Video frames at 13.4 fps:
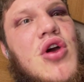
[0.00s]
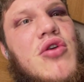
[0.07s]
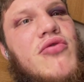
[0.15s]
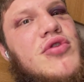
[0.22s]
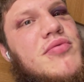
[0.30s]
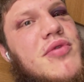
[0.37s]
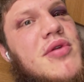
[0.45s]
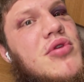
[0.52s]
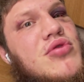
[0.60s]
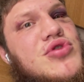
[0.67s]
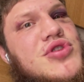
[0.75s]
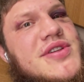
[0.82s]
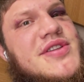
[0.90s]
вот мне бы
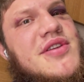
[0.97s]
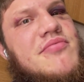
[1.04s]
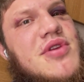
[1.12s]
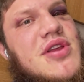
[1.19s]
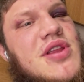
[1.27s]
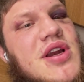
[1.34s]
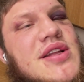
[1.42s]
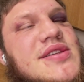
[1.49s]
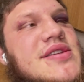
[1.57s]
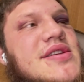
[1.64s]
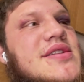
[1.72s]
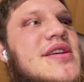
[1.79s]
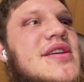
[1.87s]
лучше с ним не
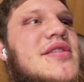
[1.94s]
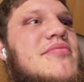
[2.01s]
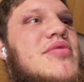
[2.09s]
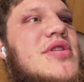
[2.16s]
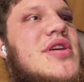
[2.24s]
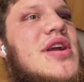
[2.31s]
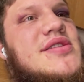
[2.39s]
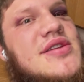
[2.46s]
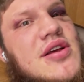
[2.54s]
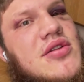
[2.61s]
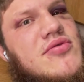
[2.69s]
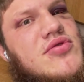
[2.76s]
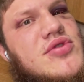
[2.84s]
драться, с этим бы
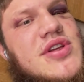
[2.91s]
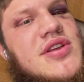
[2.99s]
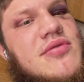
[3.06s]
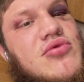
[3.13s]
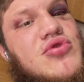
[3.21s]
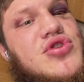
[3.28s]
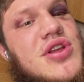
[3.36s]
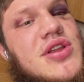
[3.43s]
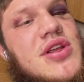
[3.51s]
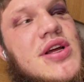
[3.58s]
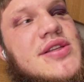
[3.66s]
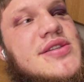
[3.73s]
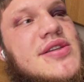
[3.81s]
драться, а вот с этим лучше не
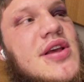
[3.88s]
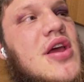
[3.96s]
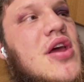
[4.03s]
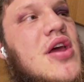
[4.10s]
драться.